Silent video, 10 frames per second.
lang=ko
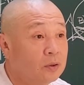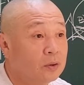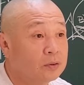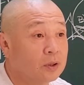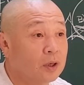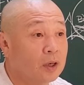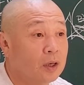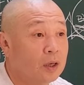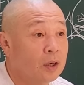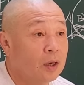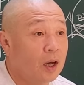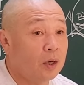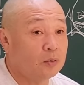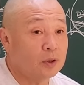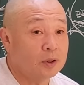어떻게
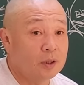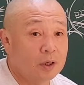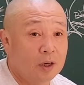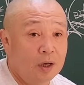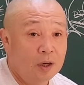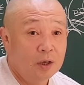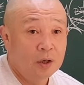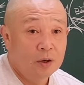학교 다니다가